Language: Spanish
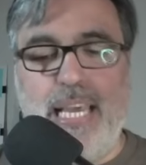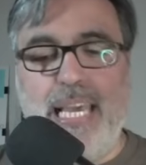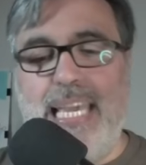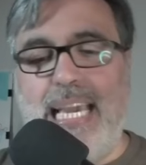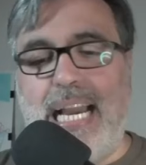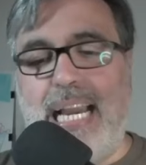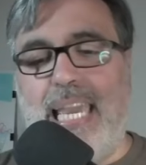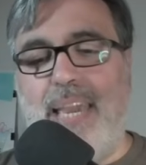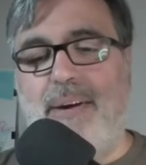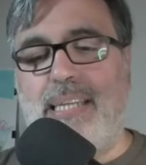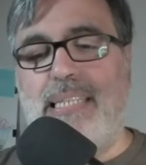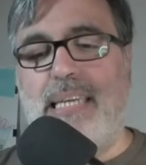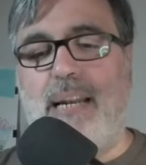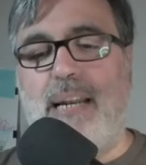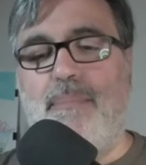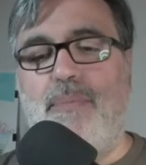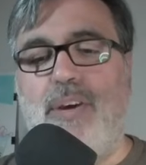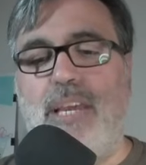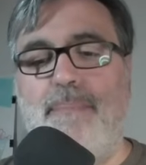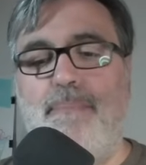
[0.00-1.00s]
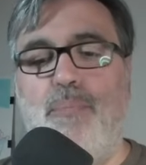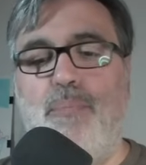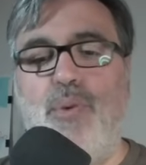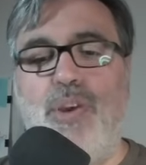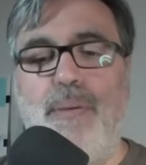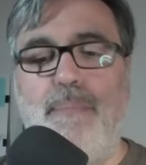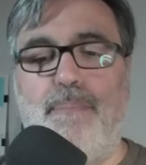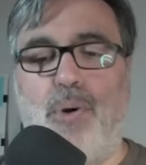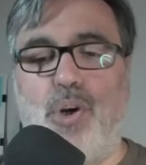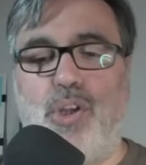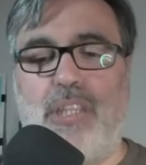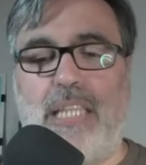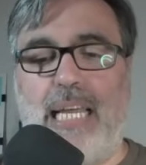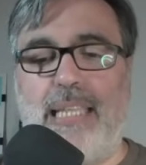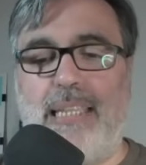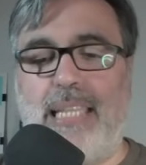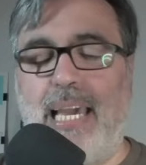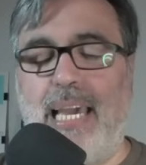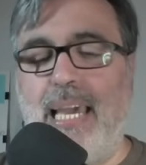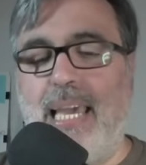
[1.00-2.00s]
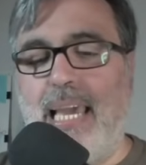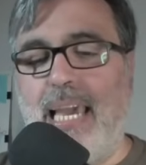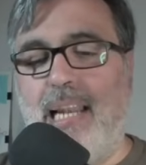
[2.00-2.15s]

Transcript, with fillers: Y aquí va a ser muy, importante